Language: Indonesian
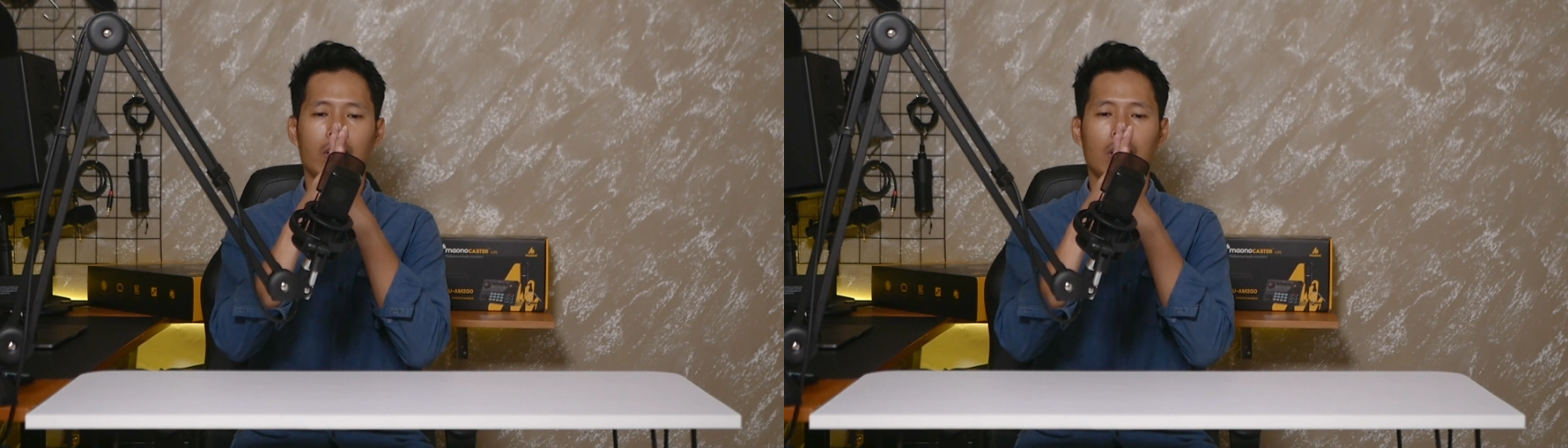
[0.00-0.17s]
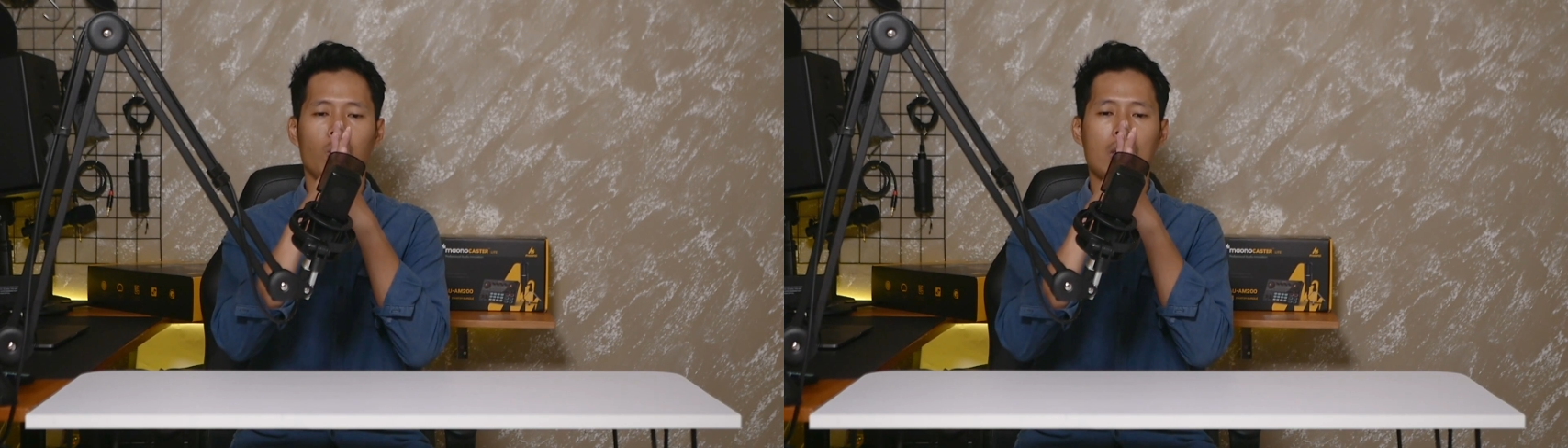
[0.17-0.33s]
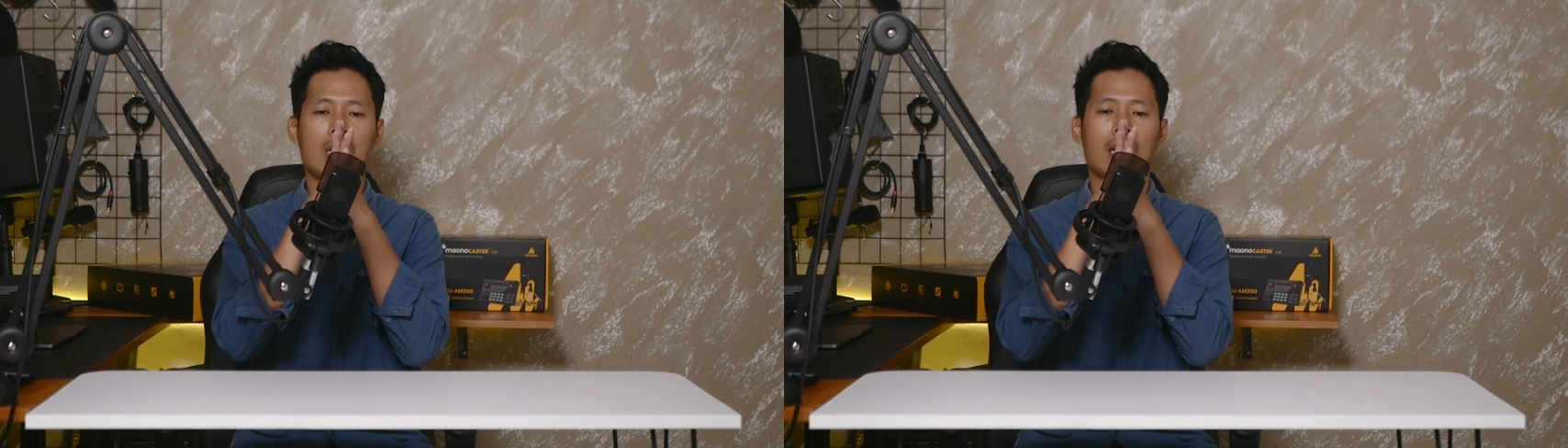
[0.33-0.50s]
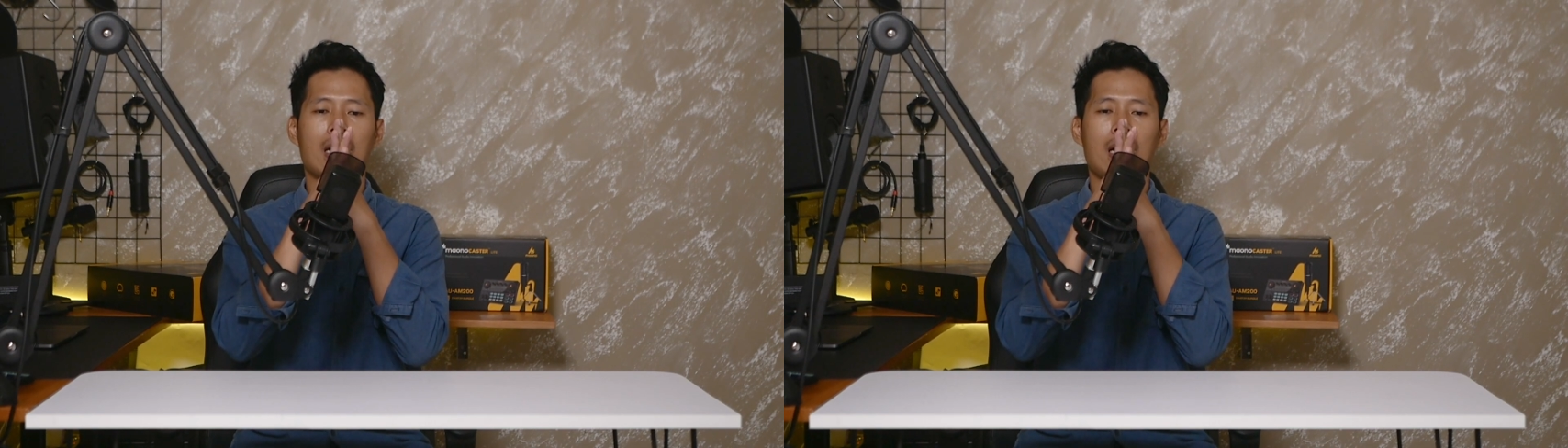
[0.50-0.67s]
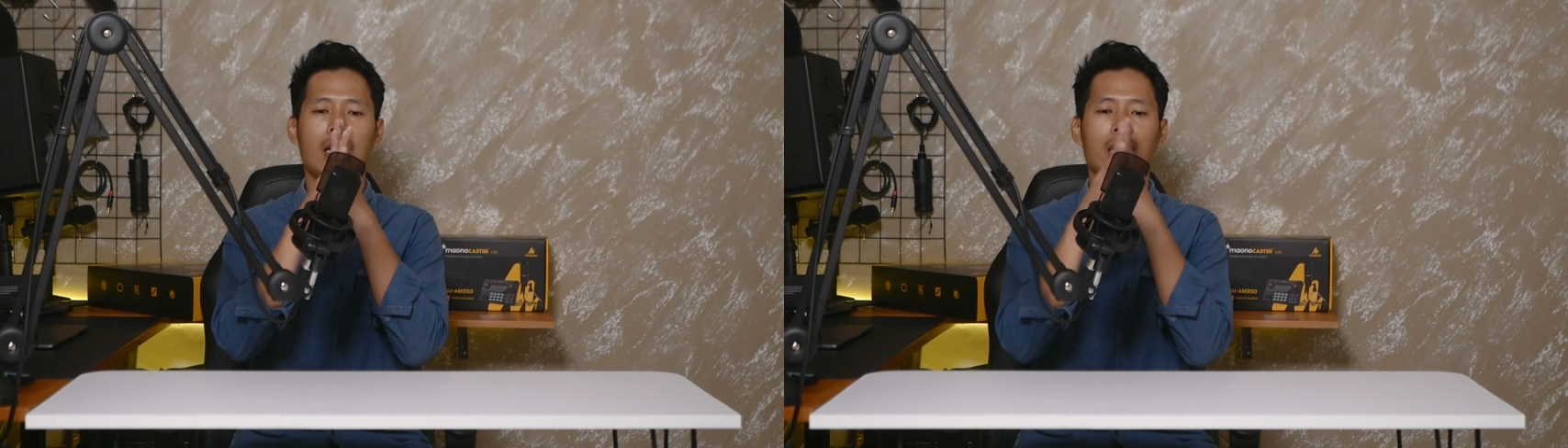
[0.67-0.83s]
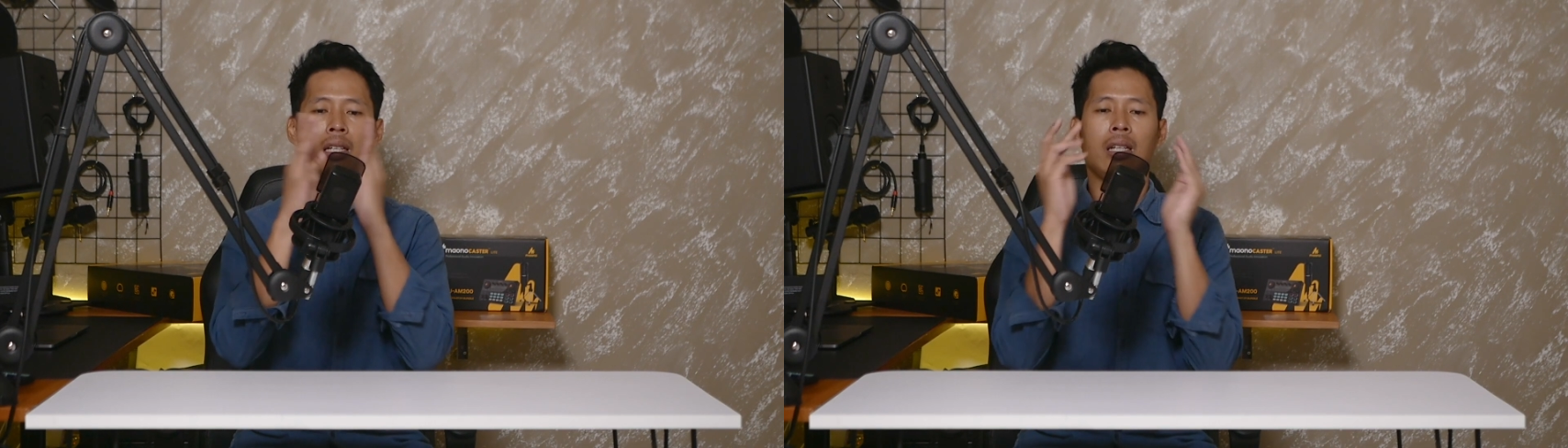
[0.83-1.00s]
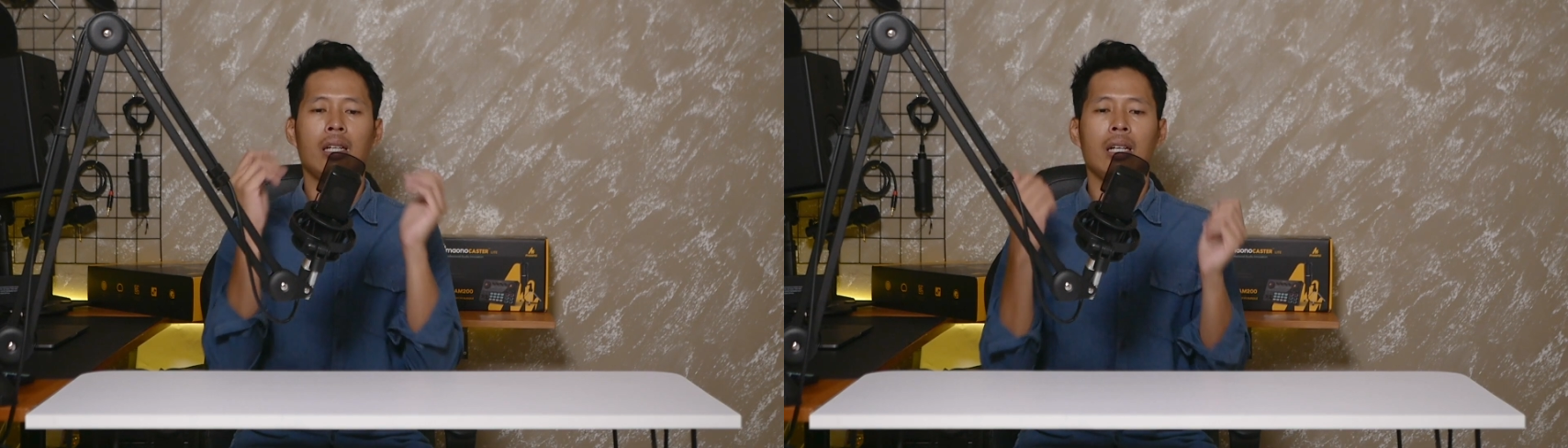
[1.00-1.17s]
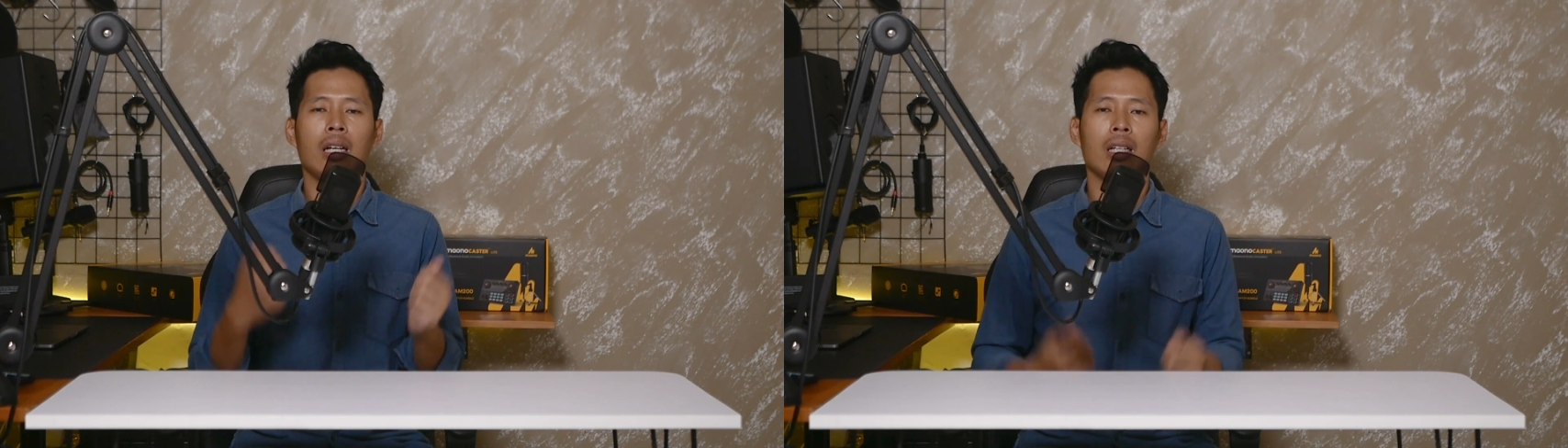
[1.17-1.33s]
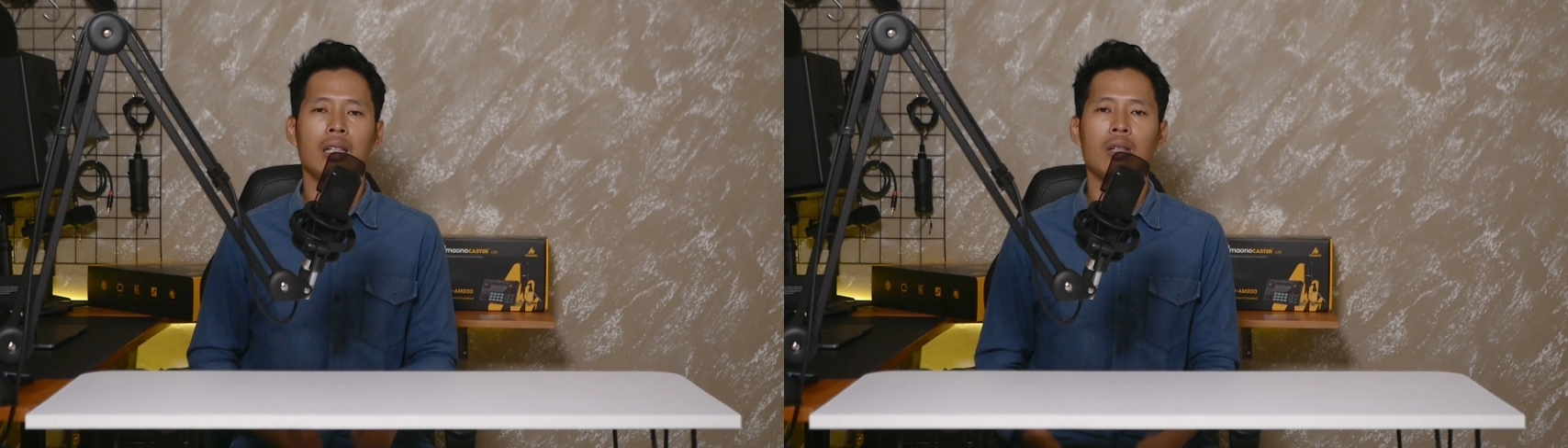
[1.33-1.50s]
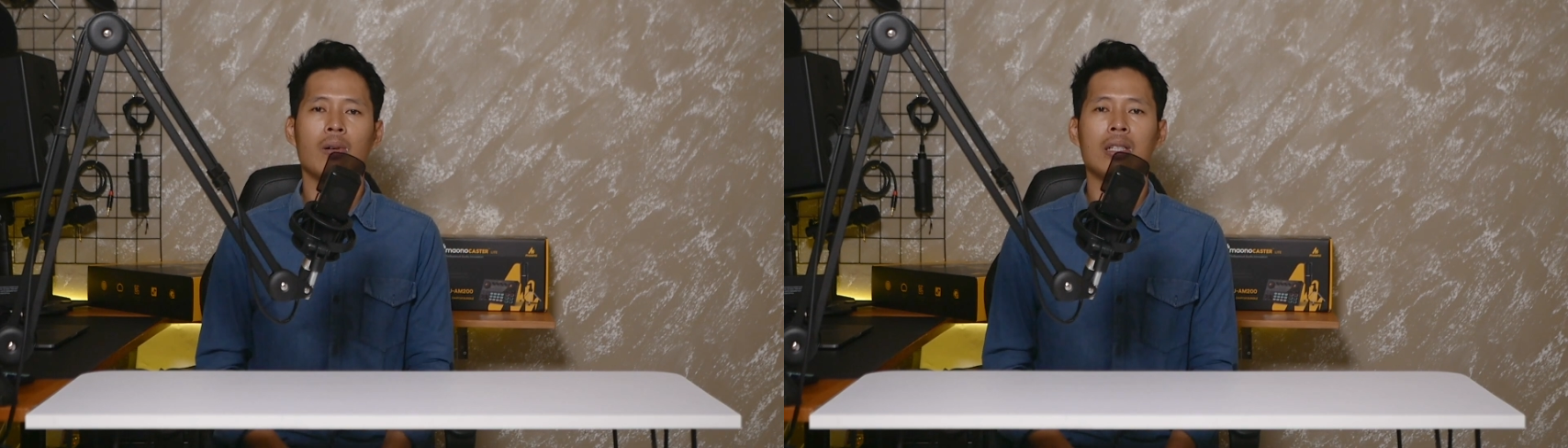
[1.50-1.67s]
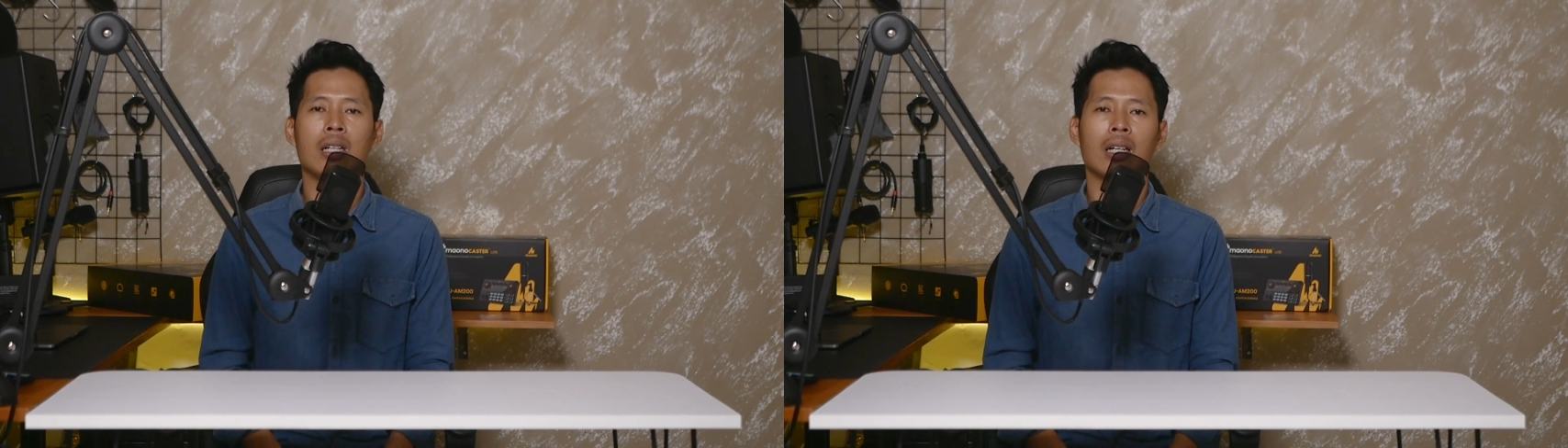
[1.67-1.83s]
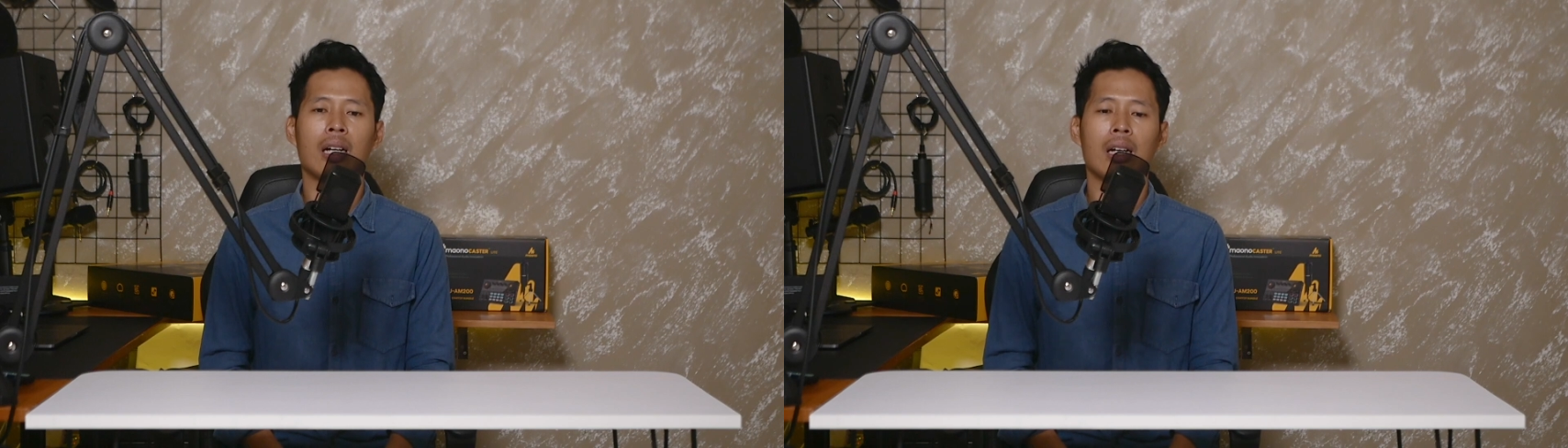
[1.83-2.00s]
dua jengkal nih ini dua
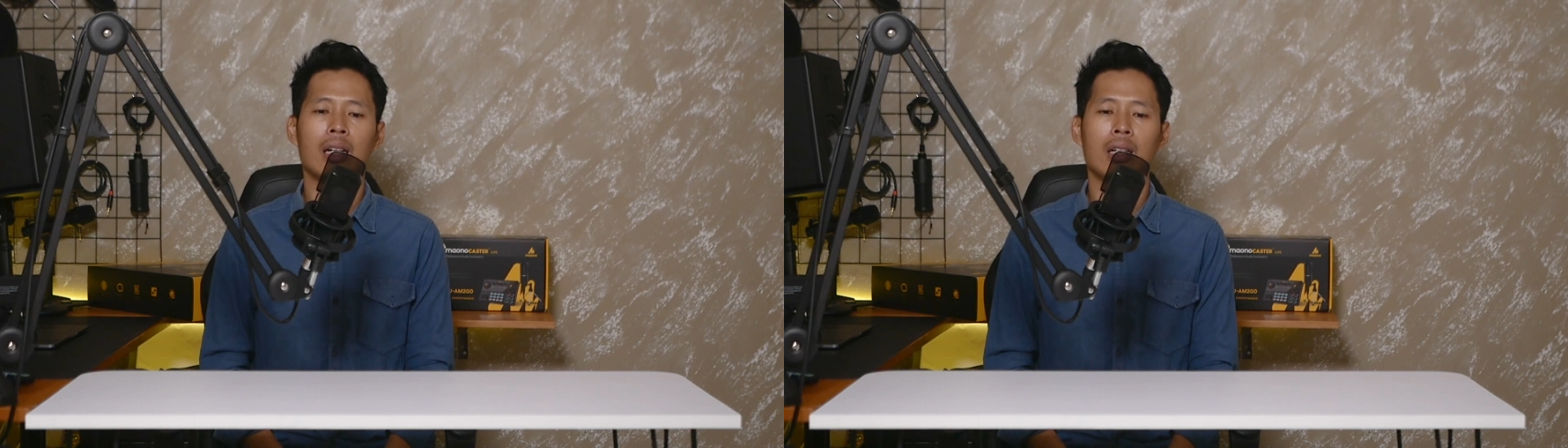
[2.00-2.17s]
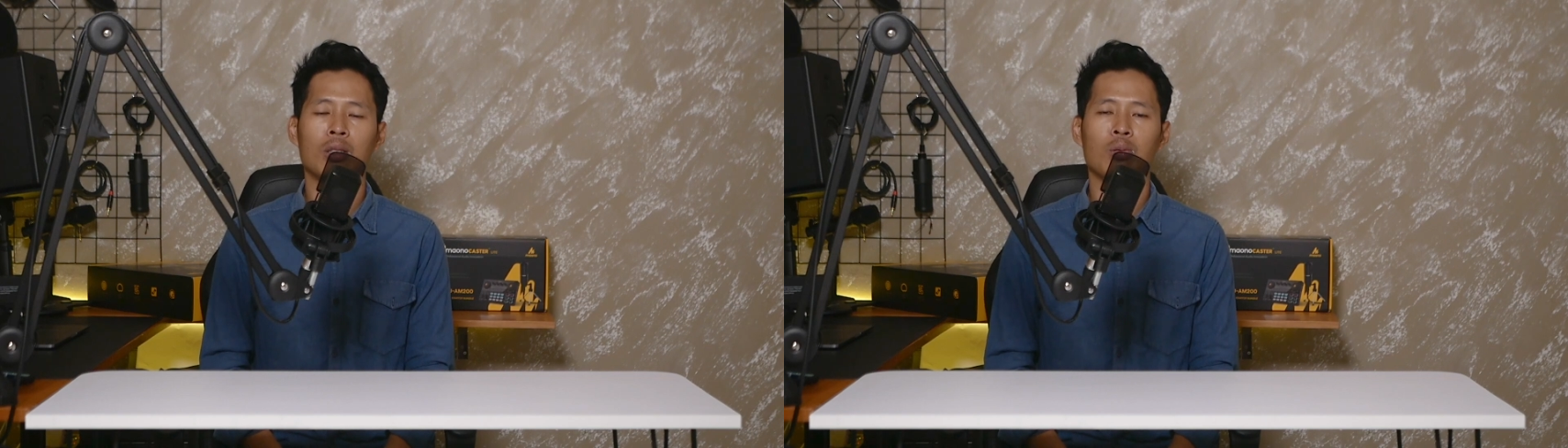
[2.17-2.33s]
jengkal